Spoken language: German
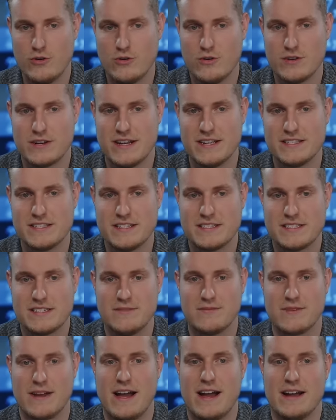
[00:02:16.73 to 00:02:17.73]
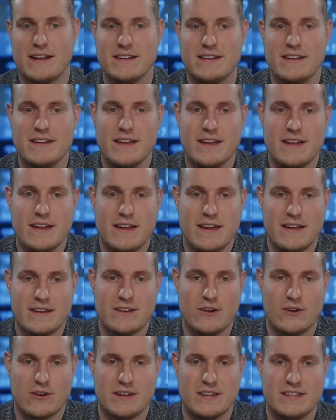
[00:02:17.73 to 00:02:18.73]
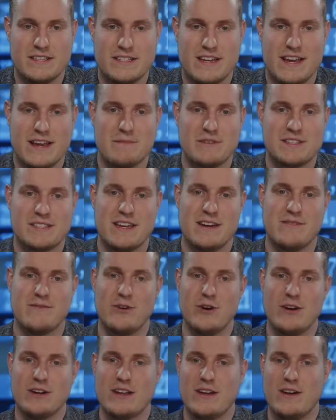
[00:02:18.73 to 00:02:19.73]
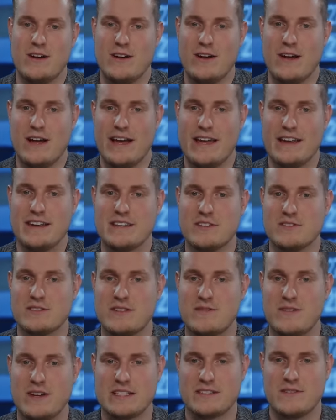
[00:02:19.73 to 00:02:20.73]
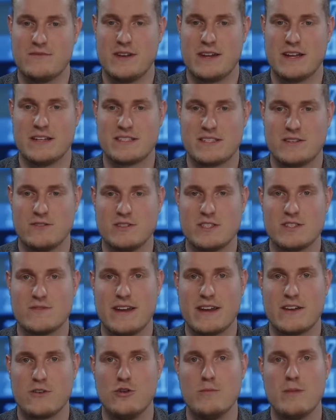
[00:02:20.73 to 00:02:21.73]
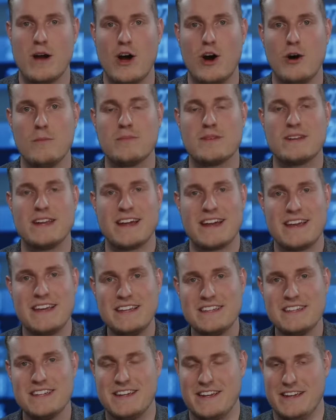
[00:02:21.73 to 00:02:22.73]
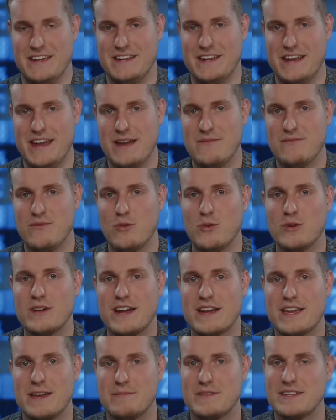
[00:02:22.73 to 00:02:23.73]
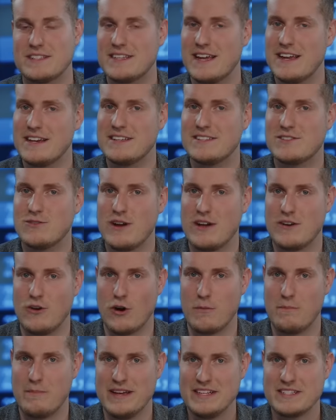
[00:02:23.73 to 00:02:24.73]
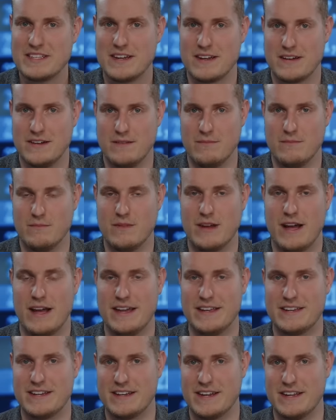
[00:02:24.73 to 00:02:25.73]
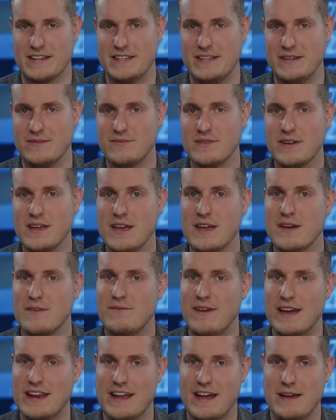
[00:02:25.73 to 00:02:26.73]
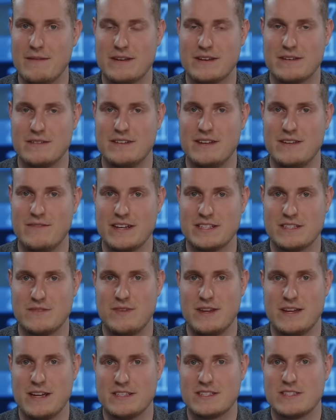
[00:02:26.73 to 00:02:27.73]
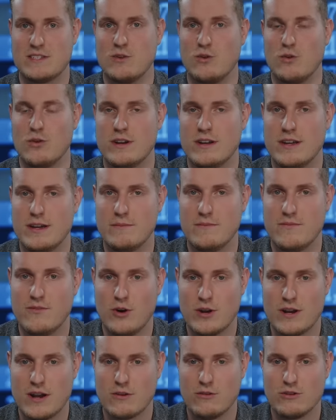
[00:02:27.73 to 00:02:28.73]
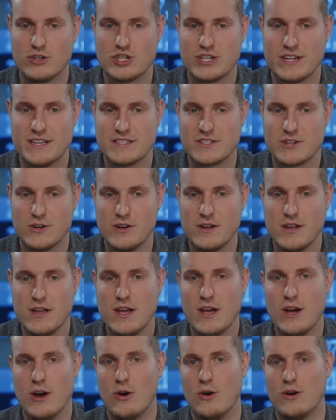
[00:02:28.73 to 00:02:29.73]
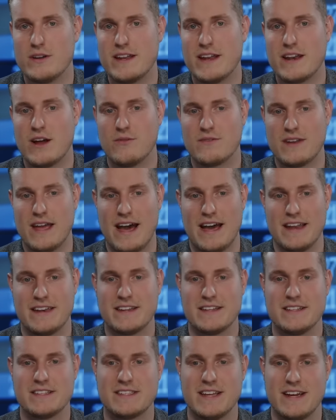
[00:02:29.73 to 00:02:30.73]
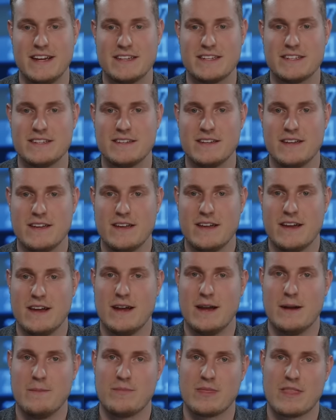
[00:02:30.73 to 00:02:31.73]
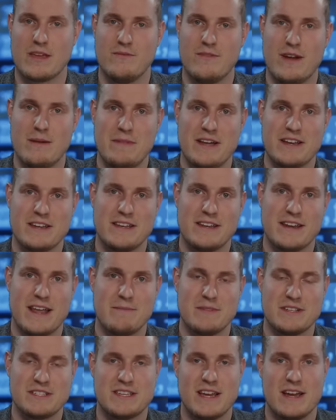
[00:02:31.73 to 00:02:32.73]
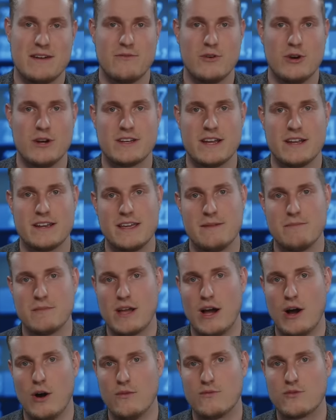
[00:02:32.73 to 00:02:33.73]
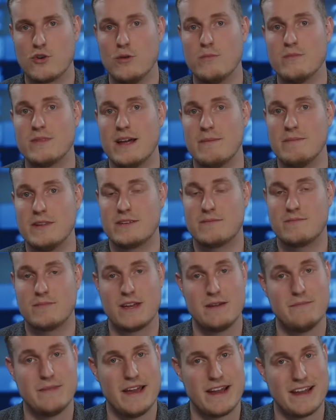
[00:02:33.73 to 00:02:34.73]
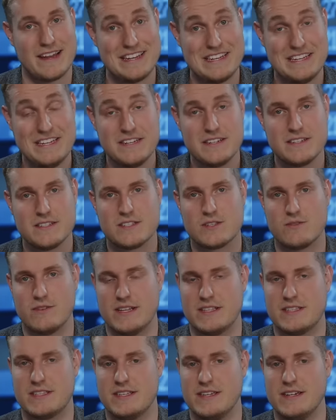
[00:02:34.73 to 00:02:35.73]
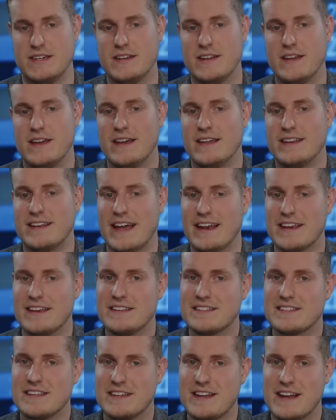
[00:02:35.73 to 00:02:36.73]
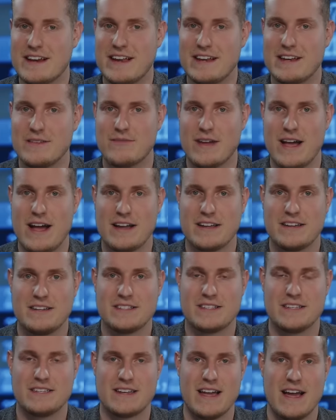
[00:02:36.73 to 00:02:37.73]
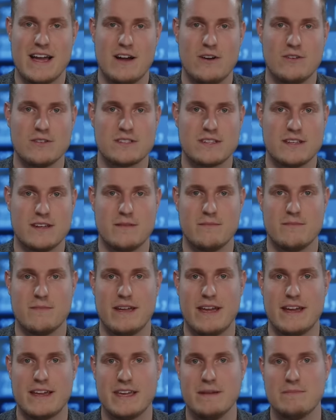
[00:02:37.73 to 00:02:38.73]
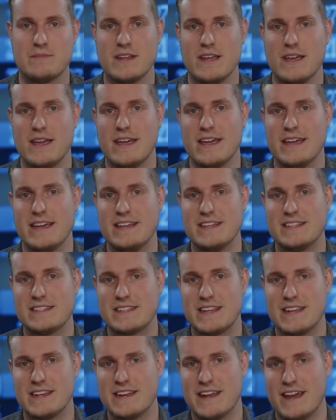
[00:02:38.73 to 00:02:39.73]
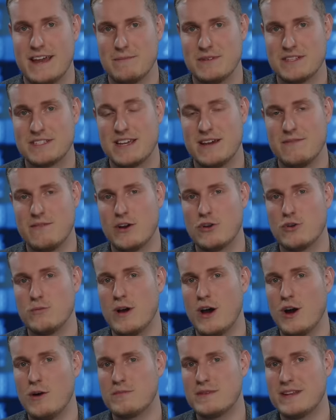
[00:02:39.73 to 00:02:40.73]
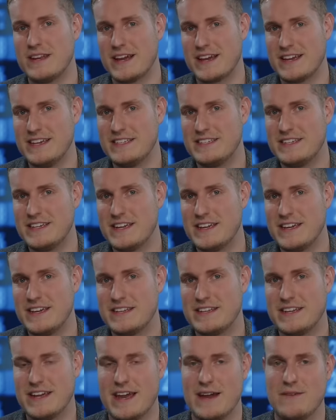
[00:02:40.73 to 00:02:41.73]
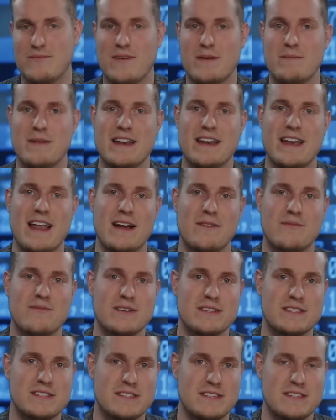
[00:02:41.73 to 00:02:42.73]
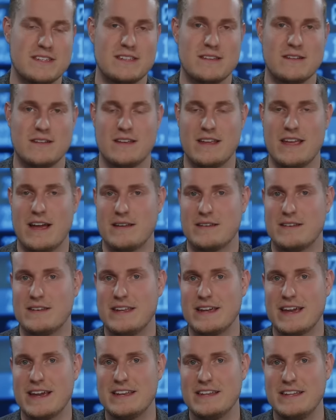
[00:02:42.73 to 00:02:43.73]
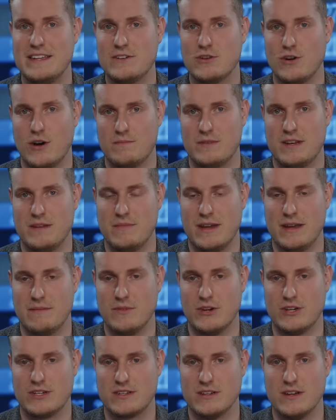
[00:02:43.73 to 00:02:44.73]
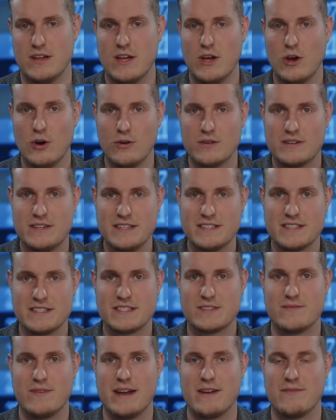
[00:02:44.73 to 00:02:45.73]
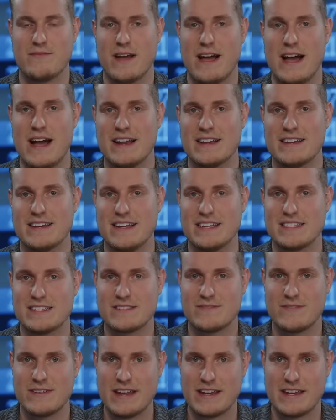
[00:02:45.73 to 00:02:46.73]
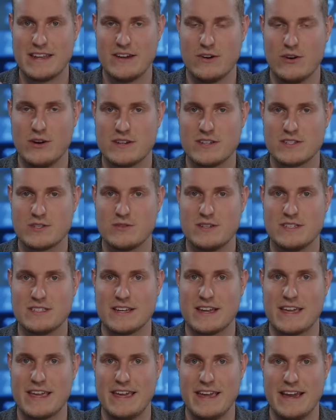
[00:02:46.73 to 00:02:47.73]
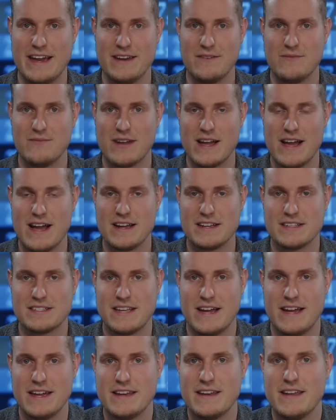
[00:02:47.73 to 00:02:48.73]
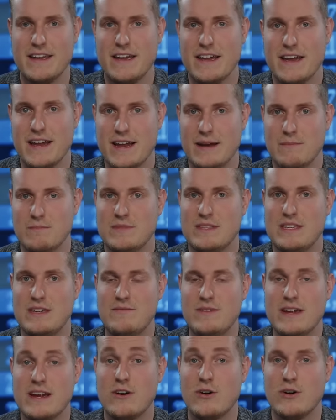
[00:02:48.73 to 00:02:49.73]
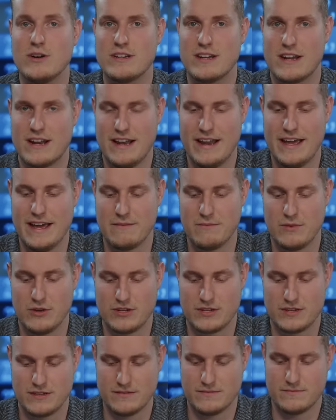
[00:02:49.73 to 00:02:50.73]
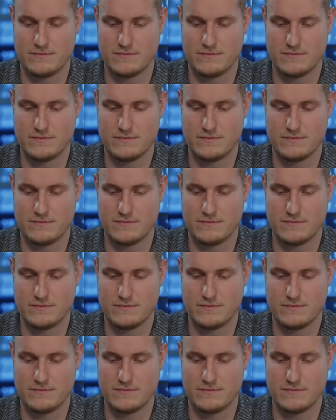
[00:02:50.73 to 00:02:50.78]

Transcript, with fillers: Und da ist jetzt die Frage, doch ist der MSCI World eigentlich aus Diversifikationszwecken überhaupt der richtige ETF oder gibt es da nicht sogar noch bessere Alternativen, wenn halt Diversifikation im Vordergrund stehen soll? Und dann auf der anderen Seite, ähm, wenn man den MSCI World halt eben kauft, um damit primär Rendite zu erzielen, dann ist na klar die Frage, die sich daraus ähm, ergibt, ist dann der MSCI World überhaupt der richtige ETF, wenn man langfristig äh, ja, die Rendite optimieren möchte? Und diese zwei Fragen, das werden hier heute so diese Kernfragen sein, ähm, die wir heute klären möchten.